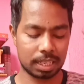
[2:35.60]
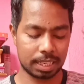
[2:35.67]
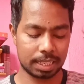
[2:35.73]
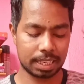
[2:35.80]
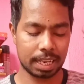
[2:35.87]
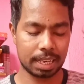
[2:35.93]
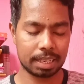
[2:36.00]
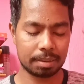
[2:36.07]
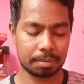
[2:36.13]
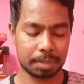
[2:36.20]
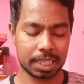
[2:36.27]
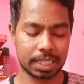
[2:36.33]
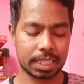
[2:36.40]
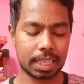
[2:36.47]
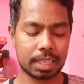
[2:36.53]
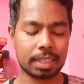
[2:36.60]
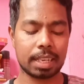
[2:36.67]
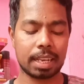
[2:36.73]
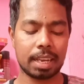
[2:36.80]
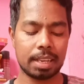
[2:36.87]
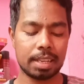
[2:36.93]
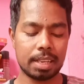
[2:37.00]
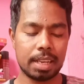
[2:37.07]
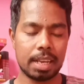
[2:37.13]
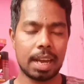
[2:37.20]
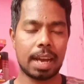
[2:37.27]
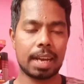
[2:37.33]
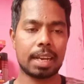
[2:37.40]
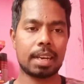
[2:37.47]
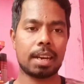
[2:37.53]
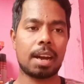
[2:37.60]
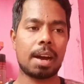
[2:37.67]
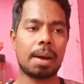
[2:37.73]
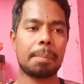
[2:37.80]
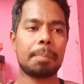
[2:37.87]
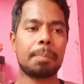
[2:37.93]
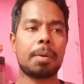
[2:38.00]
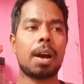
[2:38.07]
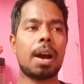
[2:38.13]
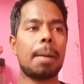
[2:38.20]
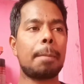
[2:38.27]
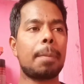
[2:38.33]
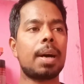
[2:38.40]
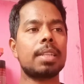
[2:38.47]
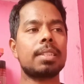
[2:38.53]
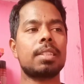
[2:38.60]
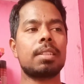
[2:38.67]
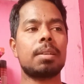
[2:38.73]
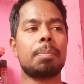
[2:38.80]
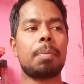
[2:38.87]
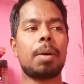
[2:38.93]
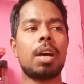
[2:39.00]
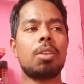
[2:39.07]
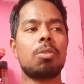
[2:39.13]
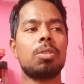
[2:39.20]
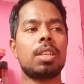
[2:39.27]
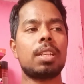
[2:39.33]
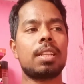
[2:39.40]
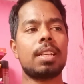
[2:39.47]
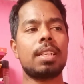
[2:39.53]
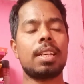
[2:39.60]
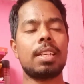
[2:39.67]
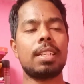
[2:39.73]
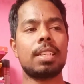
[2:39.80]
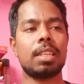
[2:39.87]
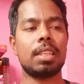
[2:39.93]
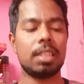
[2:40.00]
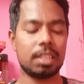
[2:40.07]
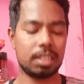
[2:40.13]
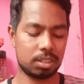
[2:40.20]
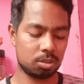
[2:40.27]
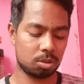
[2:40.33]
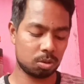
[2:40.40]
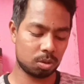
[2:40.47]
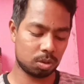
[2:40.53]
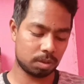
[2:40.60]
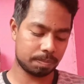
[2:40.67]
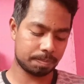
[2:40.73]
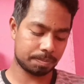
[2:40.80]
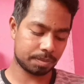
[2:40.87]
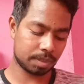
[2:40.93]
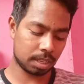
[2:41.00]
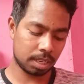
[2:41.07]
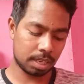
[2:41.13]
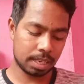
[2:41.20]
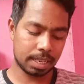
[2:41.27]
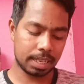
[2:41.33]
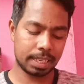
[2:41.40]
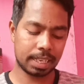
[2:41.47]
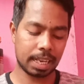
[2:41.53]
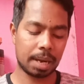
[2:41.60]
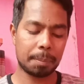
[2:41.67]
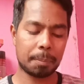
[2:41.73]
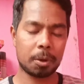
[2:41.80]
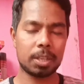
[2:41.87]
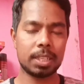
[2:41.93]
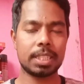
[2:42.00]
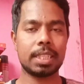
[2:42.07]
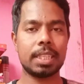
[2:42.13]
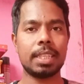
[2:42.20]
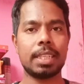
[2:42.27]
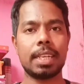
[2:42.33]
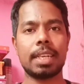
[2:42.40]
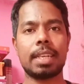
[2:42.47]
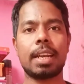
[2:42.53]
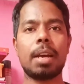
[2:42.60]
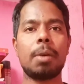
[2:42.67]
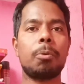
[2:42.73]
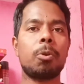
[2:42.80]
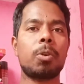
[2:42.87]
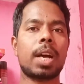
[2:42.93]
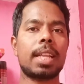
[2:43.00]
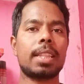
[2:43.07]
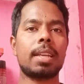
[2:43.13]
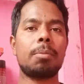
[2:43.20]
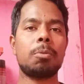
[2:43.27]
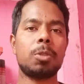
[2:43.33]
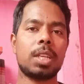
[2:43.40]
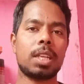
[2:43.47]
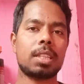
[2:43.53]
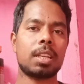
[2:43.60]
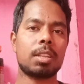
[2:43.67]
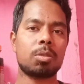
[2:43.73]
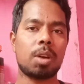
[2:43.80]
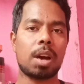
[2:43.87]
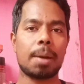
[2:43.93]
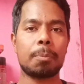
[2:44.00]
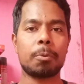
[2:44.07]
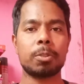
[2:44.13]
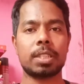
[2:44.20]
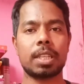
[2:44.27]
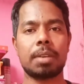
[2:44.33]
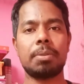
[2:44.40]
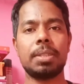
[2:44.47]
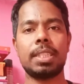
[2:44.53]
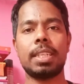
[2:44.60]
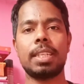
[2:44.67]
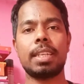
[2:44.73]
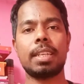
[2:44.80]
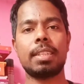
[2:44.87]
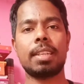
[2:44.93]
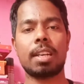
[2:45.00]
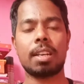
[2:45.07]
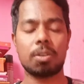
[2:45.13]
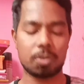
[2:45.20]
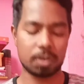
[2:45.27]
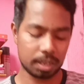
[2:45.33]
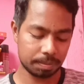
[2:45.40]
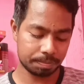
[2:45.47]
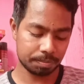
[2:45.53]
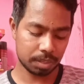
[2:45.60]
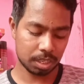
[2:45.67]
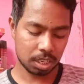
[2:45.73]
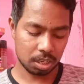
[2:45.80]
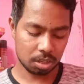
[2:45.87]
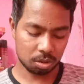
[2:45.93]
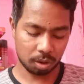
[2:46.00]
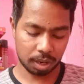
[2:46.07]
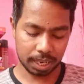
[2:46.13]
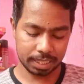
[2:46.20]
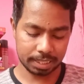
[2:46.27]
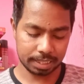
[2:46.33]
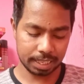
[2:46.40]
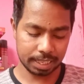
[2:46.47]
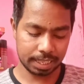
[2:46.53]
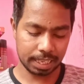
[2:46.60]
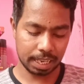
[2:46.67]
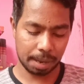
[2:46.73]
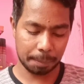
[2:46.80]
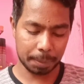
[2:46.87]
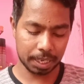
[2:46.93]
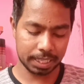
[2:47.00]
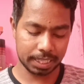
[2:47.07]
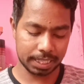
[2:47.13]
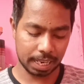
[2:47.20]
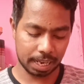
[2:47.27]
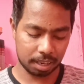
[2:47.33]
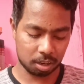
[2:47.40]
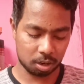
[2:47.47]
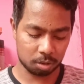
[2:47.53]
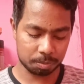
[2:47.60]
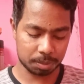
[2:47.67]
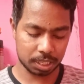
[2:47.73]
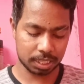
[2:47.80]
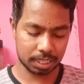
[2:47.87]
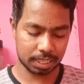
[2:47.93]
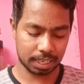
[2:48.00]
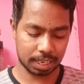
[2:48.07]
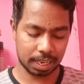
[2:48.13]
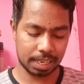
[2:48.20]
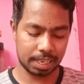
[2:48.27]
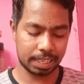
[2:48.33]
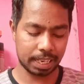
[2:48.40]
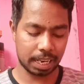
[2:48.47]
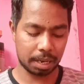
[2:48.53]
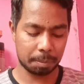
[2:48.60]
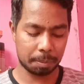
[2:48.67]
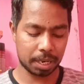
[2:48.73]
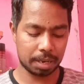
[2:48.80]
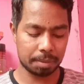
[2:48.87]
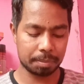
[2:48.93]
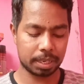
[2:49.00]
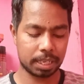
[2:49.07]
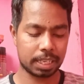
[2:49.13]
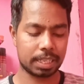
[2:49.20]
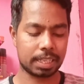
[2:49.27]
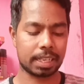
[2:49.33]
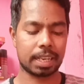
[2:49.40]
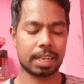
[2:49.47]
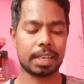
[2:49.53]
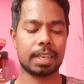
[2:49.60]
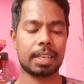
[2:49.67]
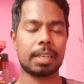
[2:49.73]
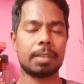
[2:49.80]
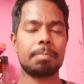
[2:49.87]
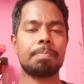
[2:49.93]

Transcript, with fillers: रिटर्न भेज सकते हैं अगर आपका पास पार हो जाता है यानी कि जो रिटर्न पॉलिसी डेट है वो ख़त्म हो जाता है तो आपको सर्विस सेंटर जाना होगा तो गाइज देखिए यहाँ पर रिटर्न का ऑप्शन दिख रहा है रिटर्न पर हम क्लिक करेंगे